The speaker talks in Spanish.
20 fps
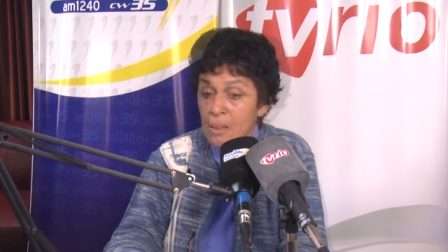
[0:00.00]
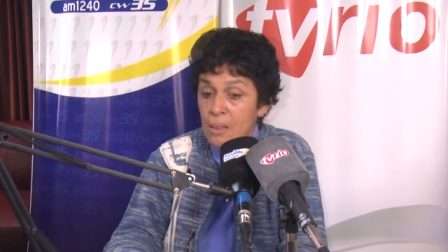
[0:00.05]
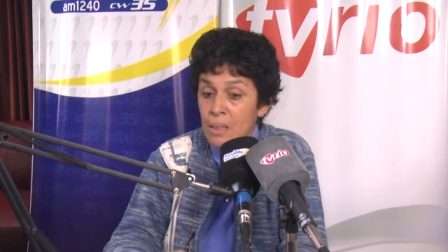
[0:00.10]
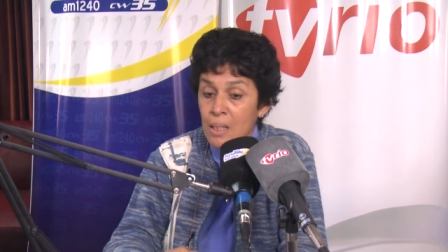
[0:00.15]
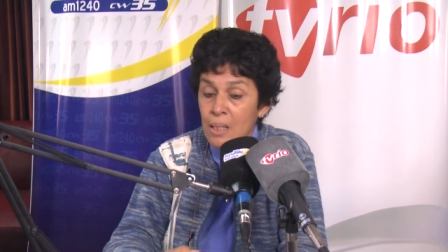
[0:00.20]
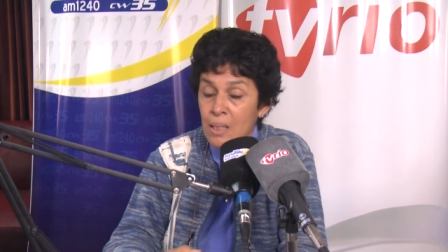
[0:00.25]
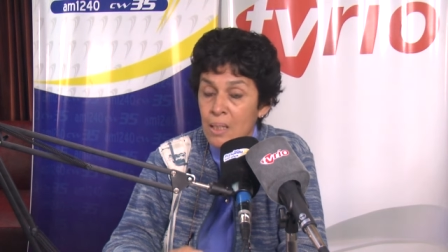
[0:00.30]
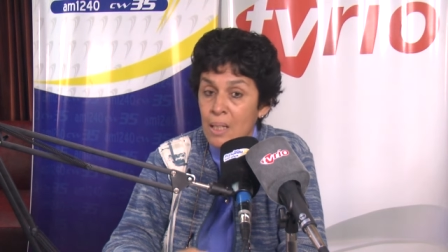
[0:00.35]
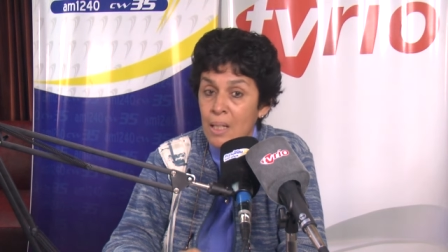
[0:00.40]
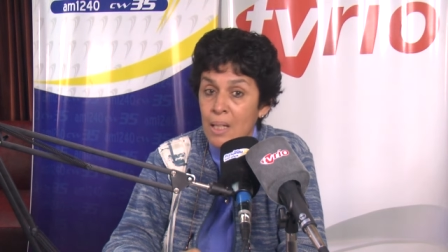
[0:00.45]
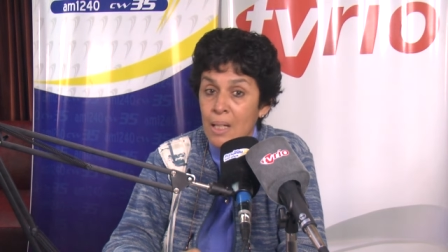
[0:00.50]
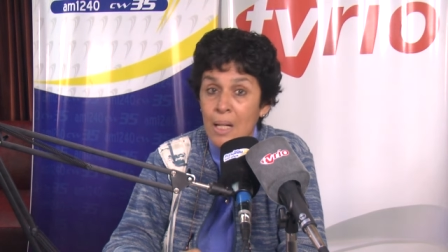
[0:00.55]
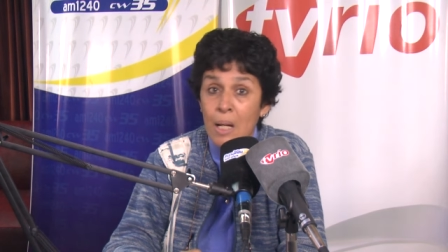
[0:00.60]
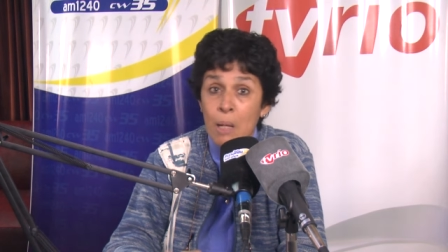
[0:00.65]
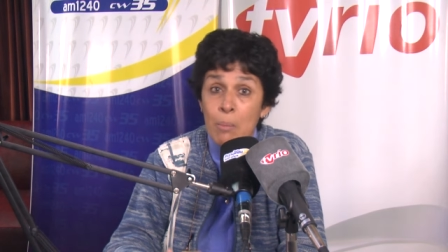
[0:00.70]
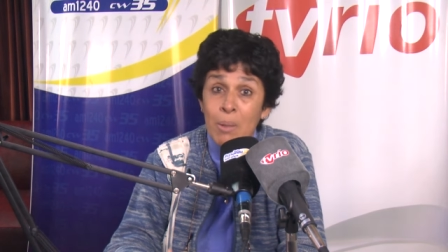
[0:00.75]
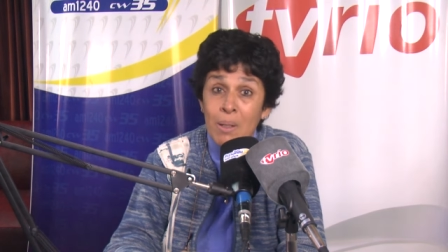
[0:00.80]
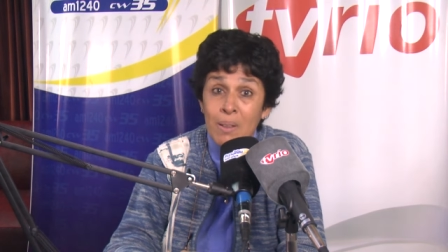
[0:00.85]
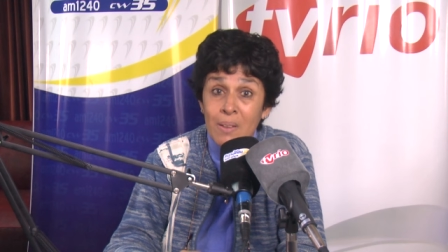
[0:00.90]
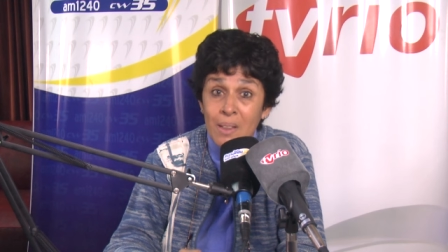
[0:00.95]
Desde
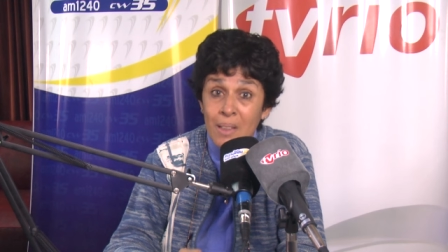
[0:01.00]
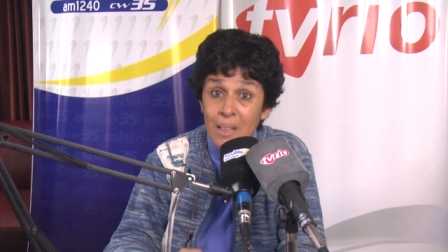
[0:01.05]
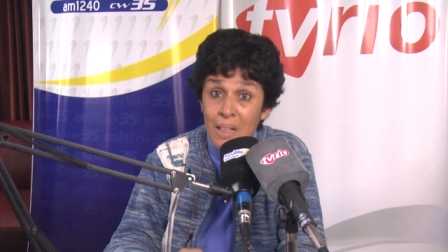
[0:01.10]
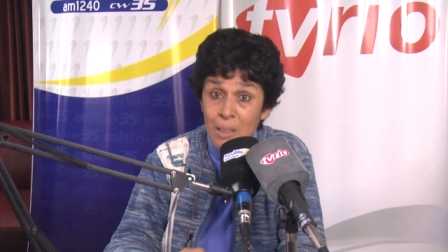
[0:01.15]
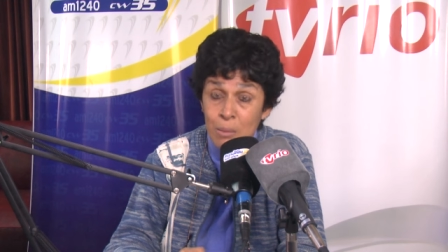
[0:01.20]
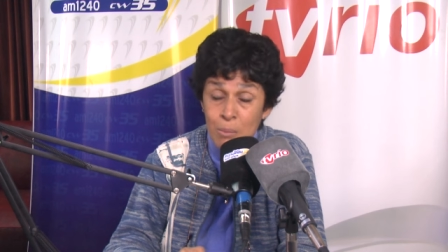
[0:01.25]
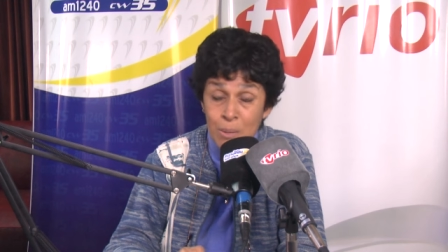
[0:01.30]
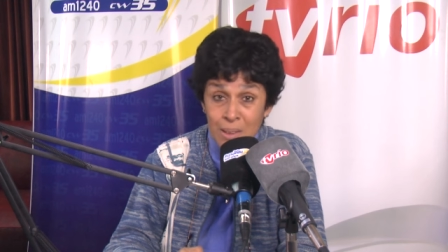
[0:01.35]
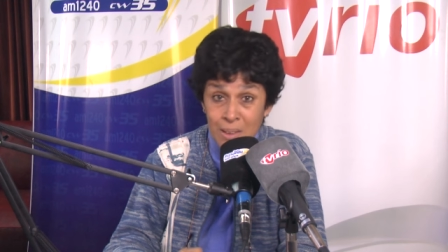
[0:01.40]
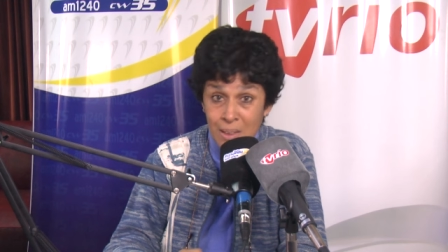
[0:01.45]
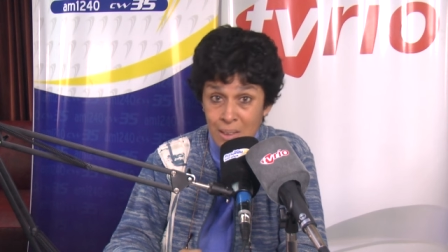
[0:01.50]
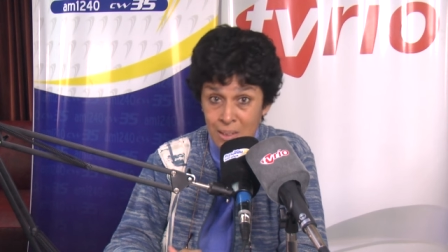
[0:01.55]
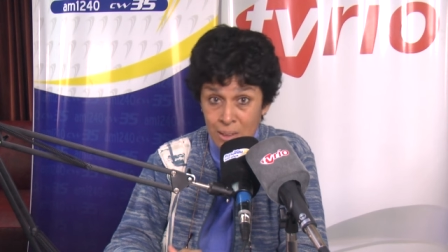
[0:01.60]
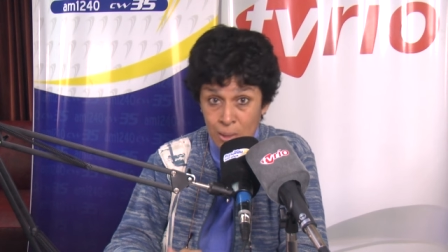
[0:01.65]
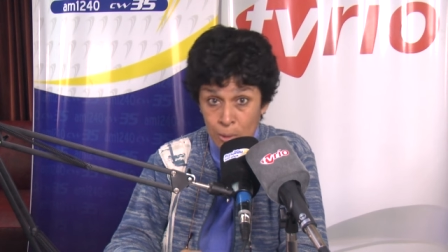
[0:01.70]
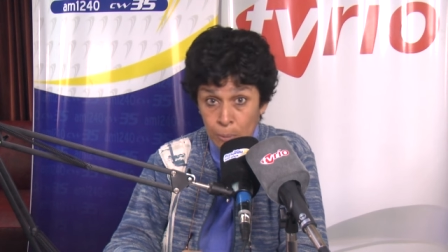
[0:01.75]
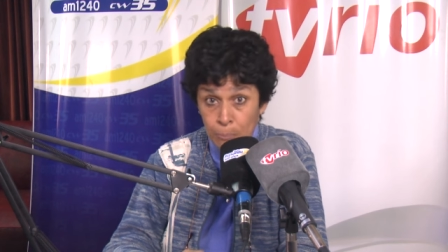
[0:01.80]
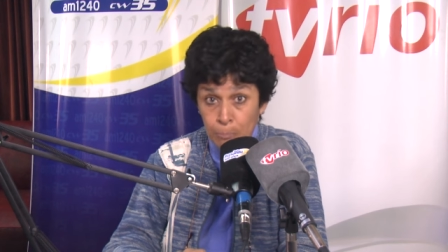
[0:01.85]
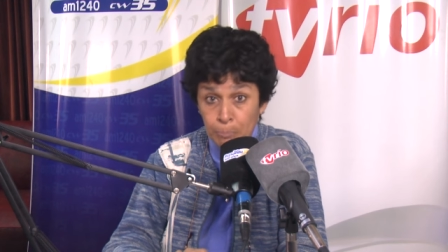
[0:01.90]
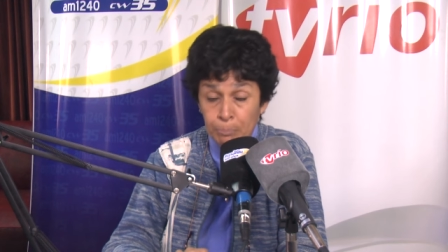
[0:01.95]
la parte de
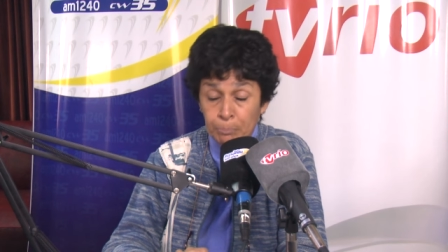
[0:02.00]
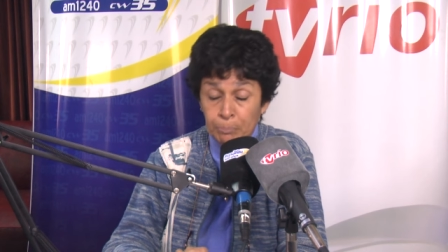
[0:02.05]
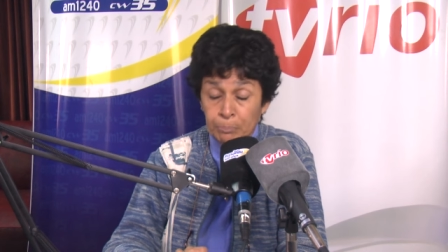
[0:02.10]
alimentación,